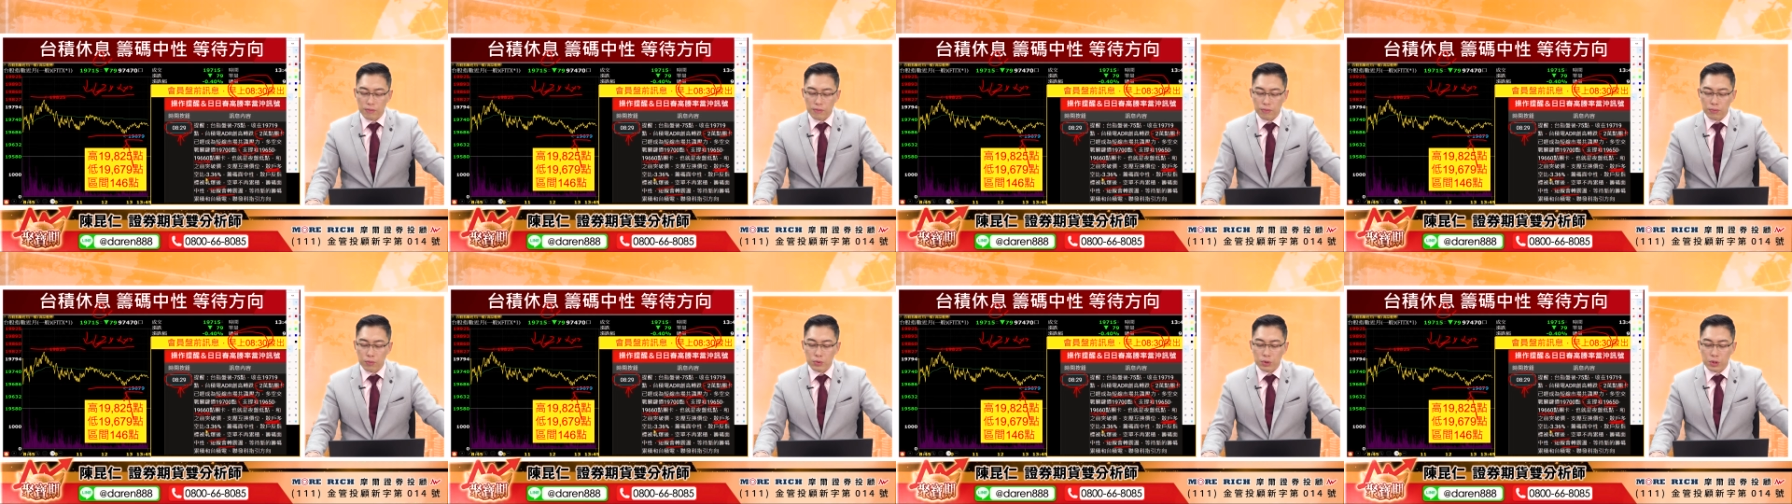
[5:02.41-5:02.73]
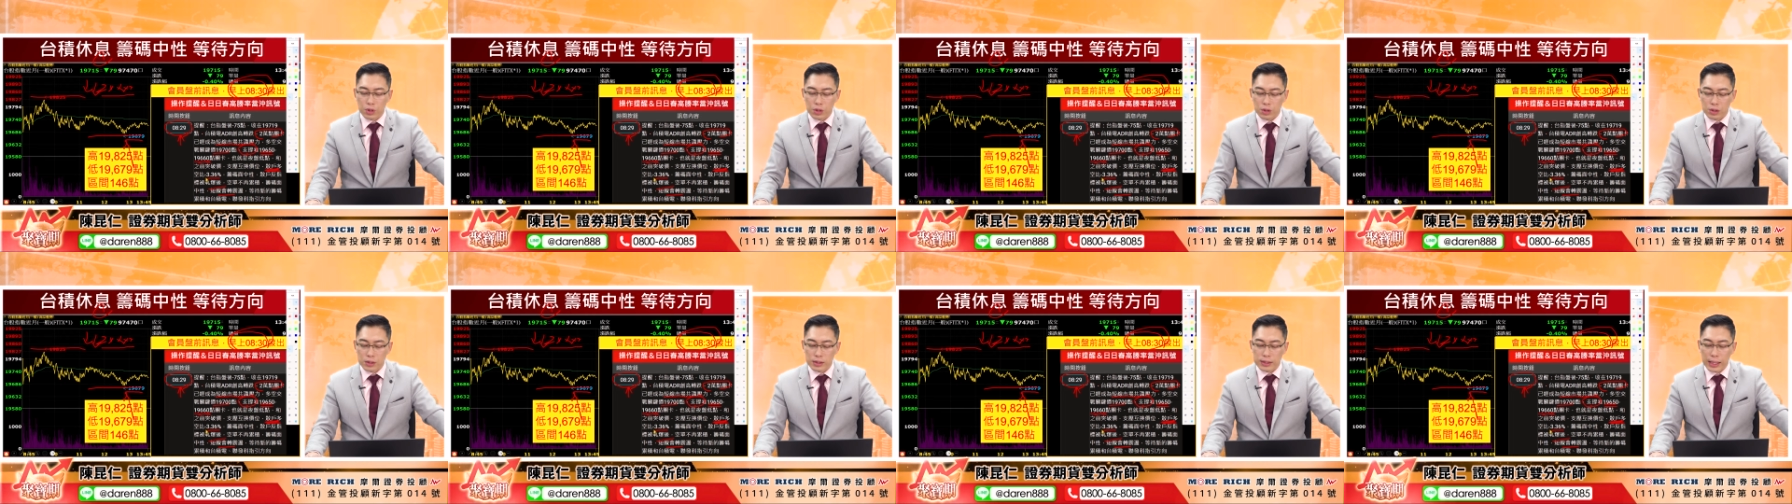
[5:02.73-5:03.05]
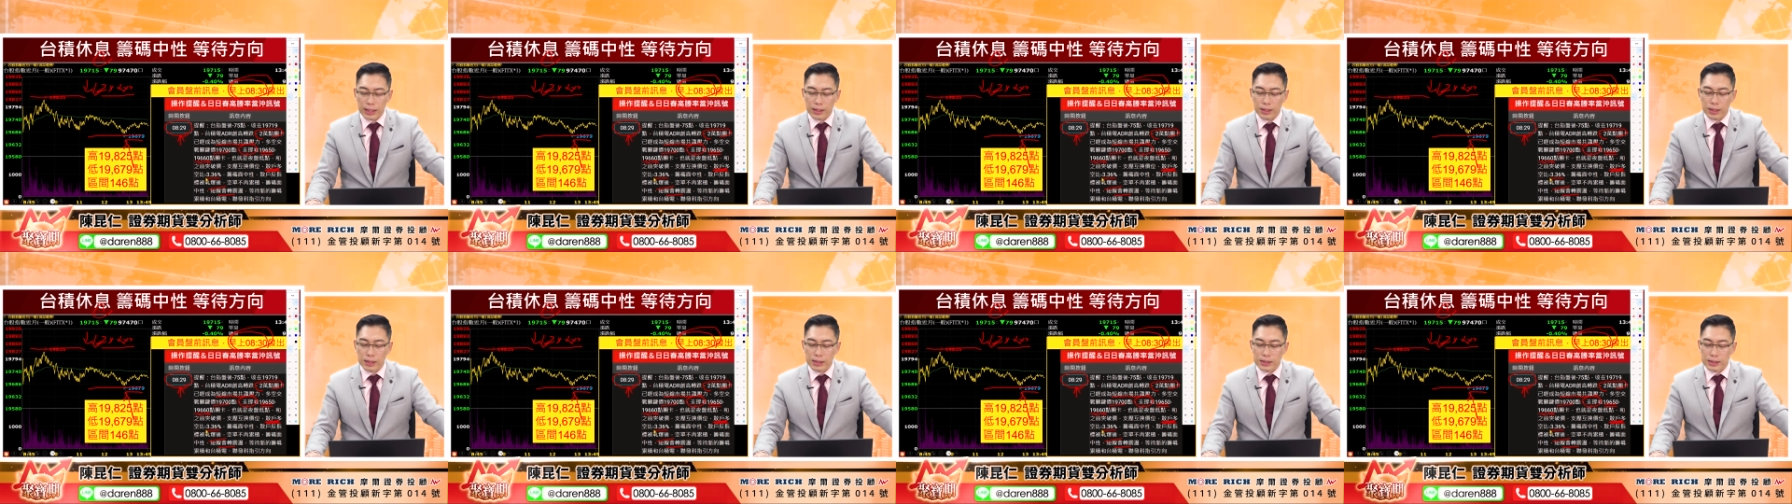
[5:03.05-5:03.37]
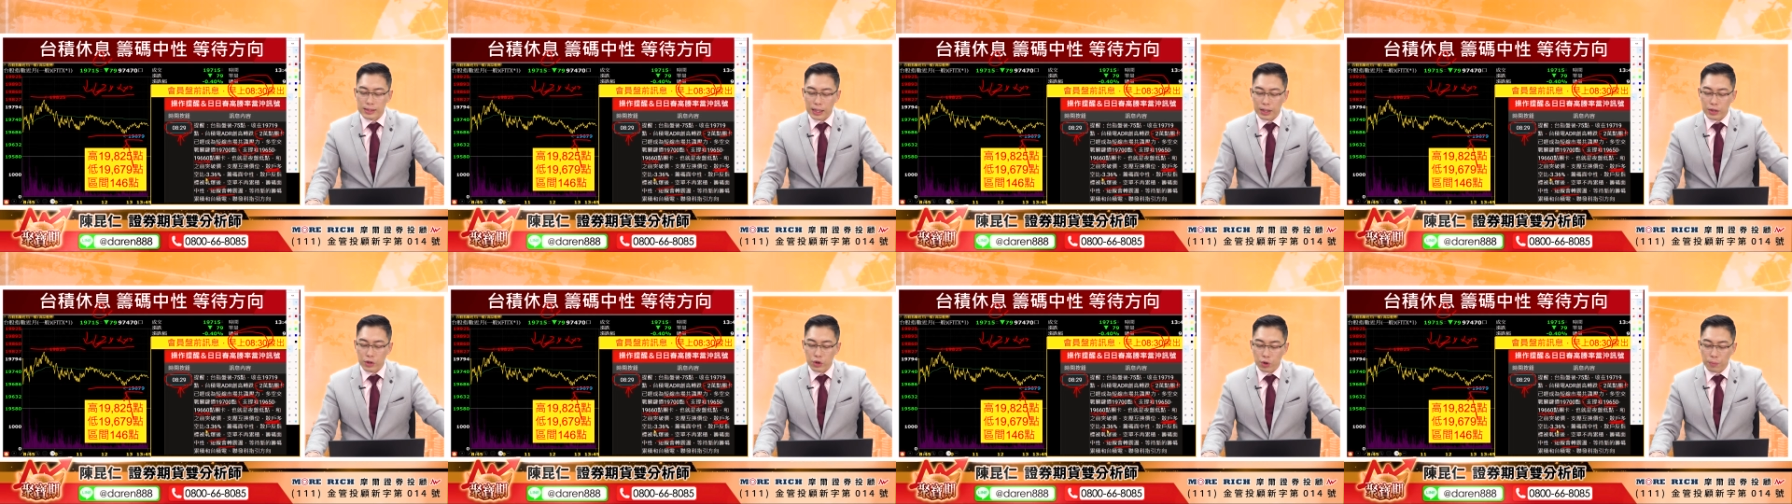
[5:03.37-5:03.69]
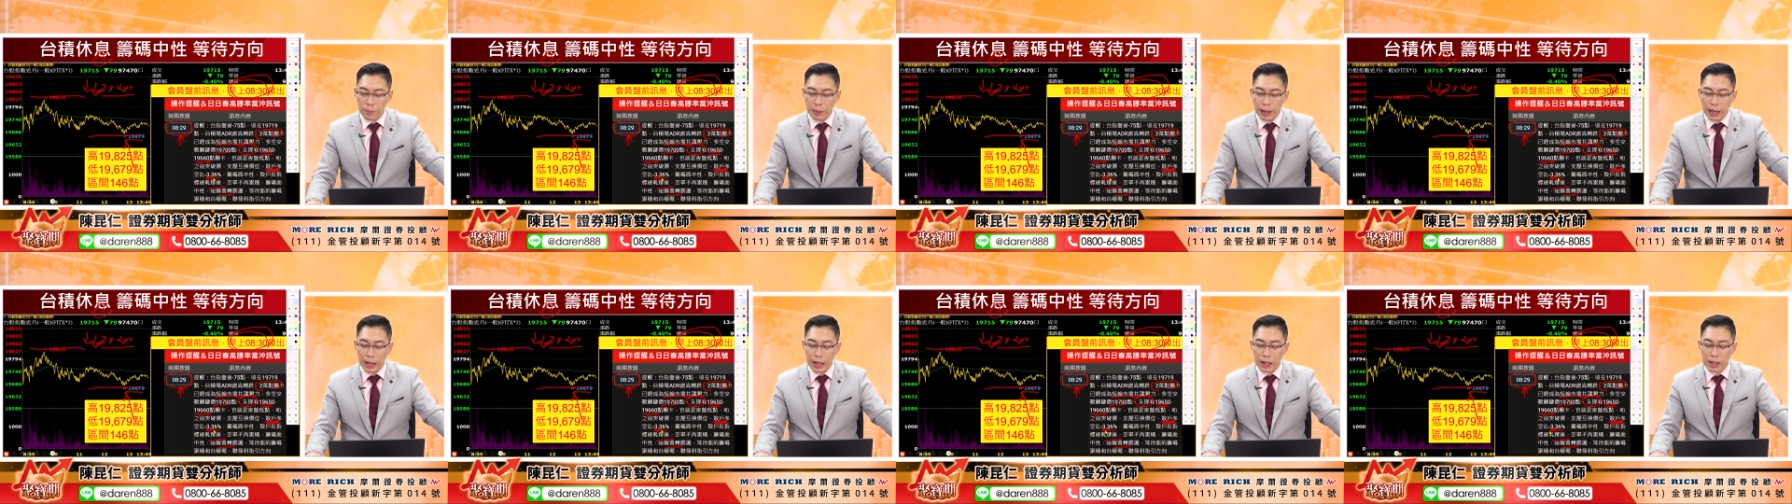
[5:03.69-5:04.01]
负的三点三六
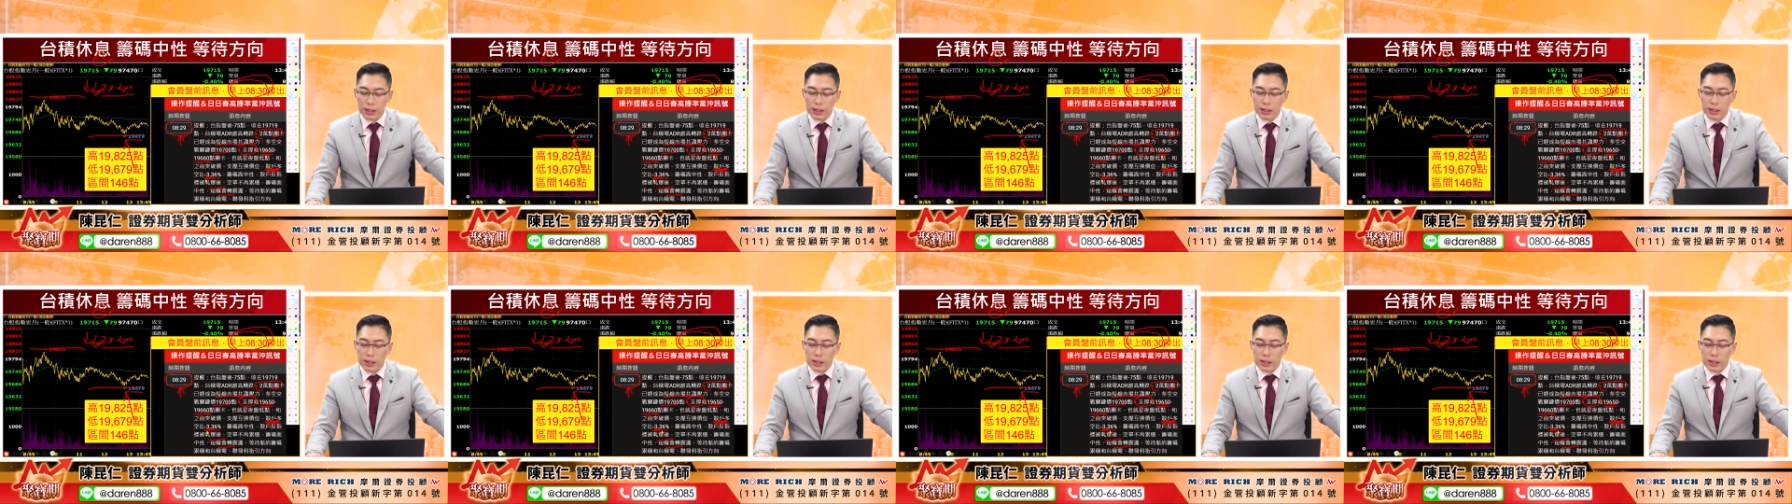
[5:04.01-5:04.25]
趴，